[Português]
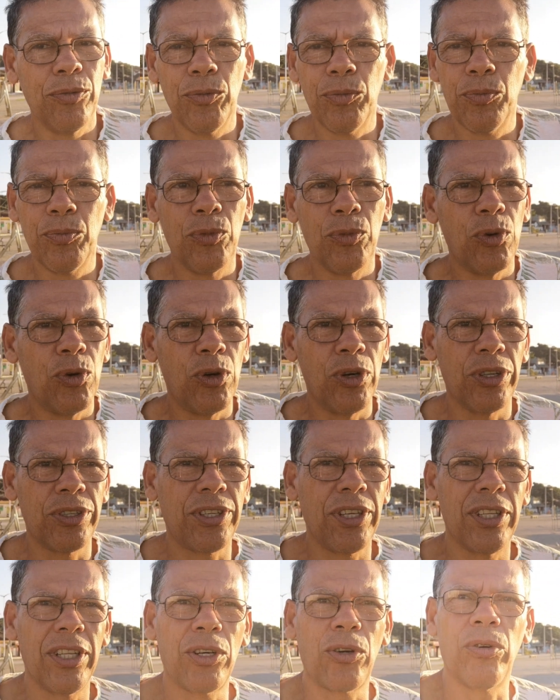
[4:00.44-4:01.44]
um
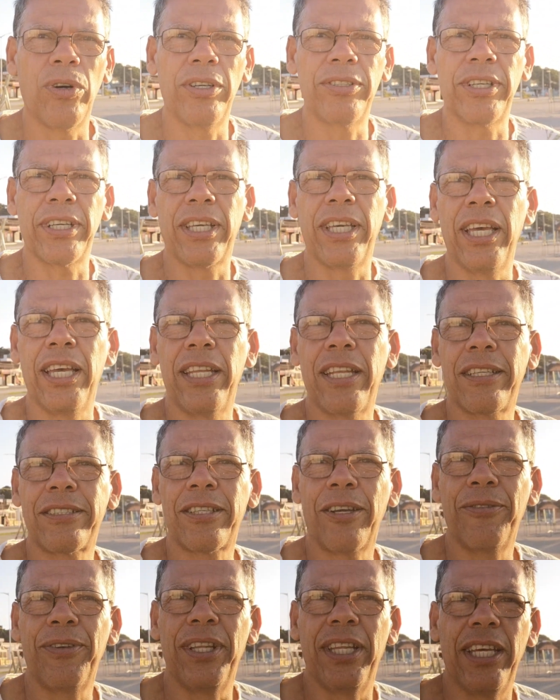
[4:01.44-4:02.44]
monte de coisa aqui
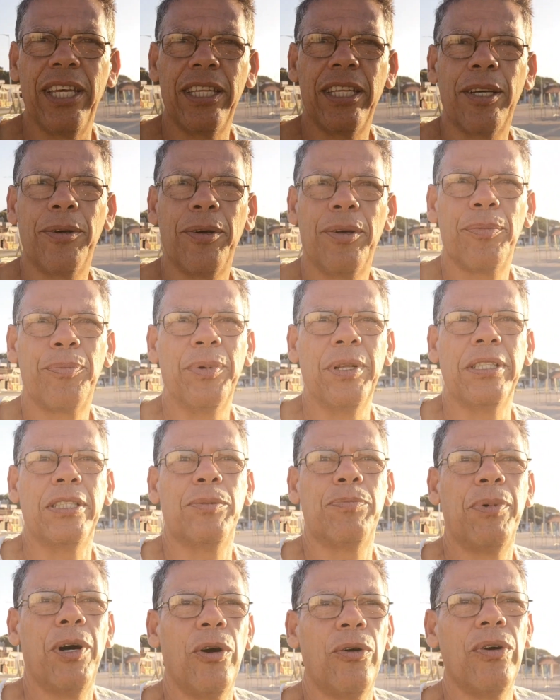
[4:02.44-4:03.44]
nessa avenida
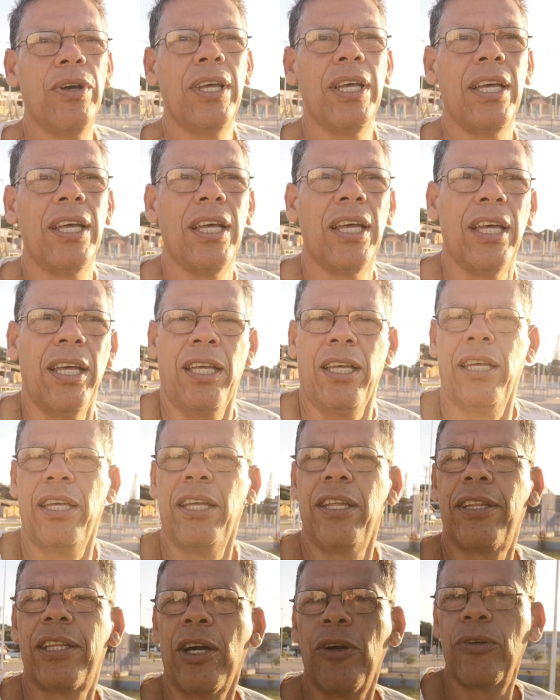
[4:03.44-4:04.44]
principal.
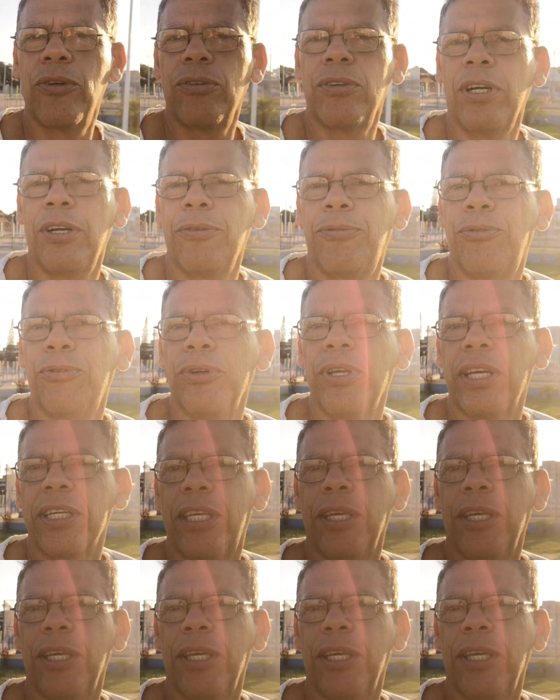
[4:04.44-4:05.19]
Então já fui